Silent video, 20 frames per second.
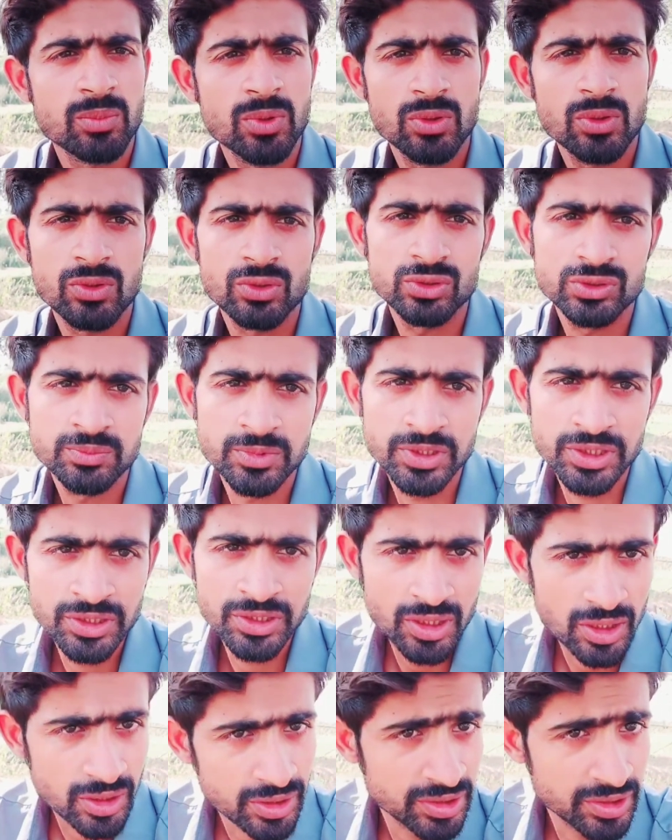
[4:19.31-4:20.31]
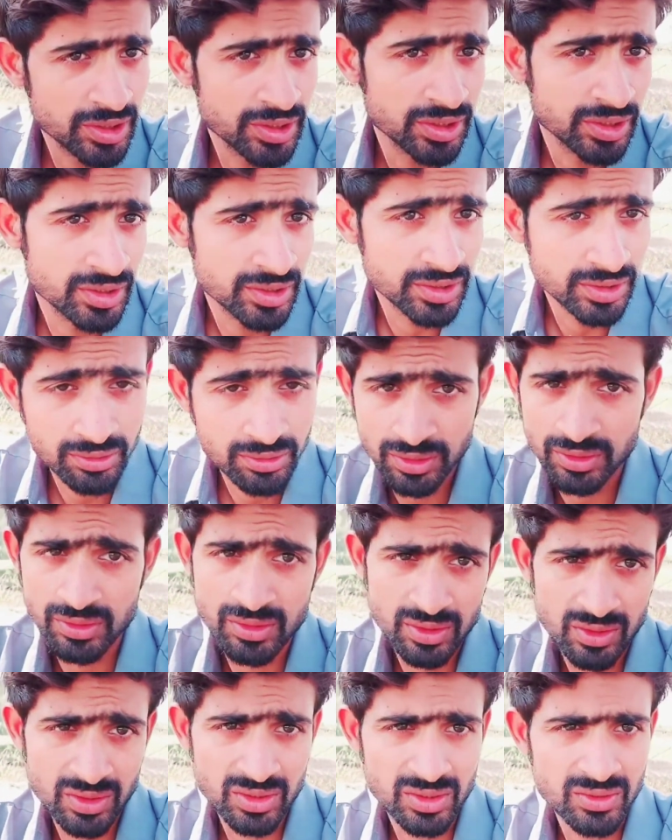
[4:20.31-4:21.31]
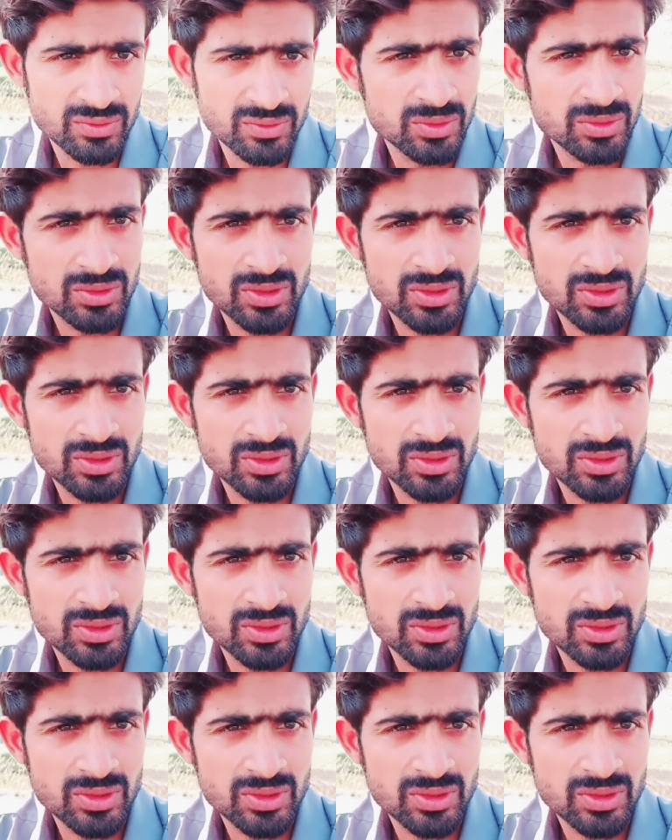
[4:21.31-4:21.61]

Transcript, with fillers: बहुत बड़ी गाड़ी लेंगे ये करेंगे वो